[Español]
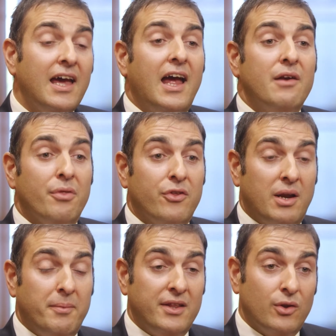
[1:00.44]
el
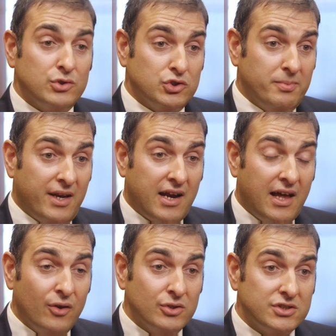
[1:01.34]
funcionamiento de sus
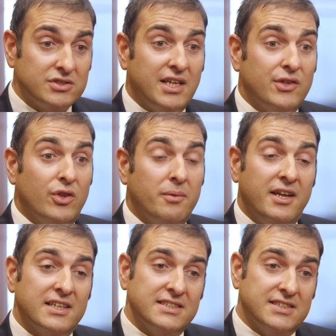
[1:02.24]
mercados, tanto de
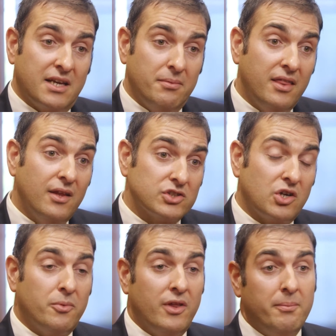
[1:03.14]
bienes y servicios
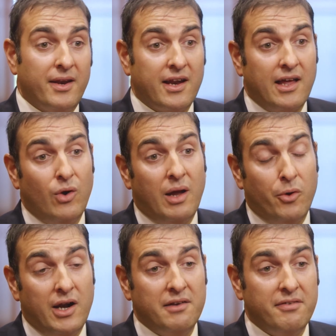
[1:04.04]
como del mercado
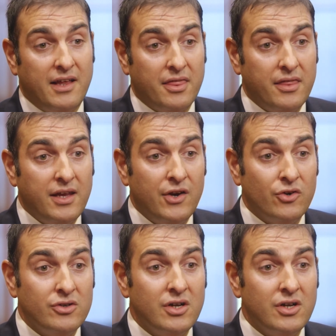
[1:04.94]
laboral y financiero,